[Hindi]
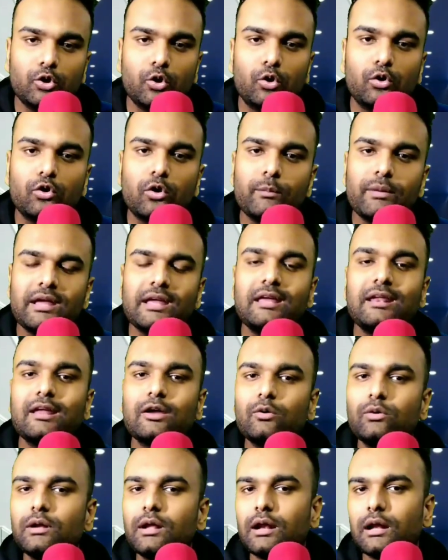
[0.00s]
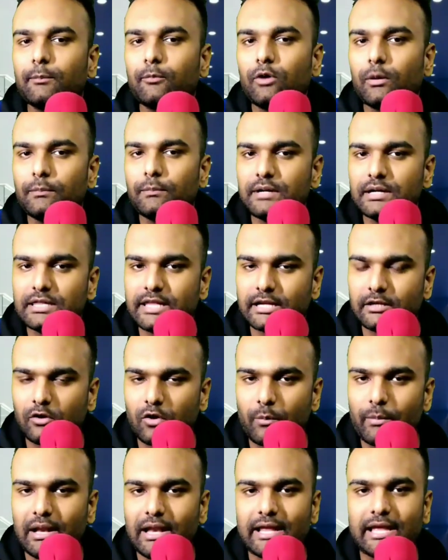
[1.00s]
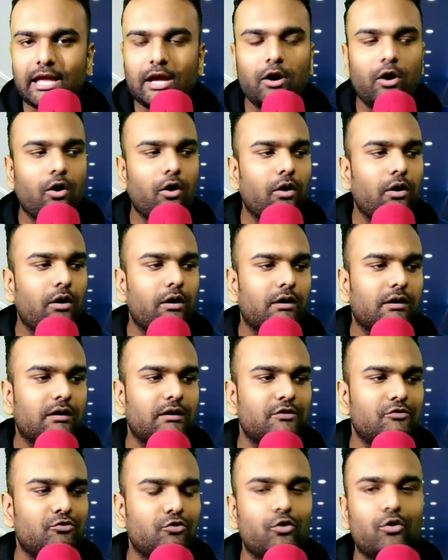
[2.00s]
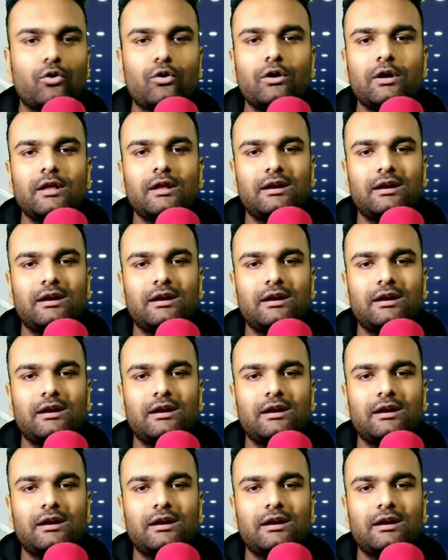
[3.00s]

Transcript: दोनों में ही रेगुलर आपको अपडेट देखने को मिलेंगे और जो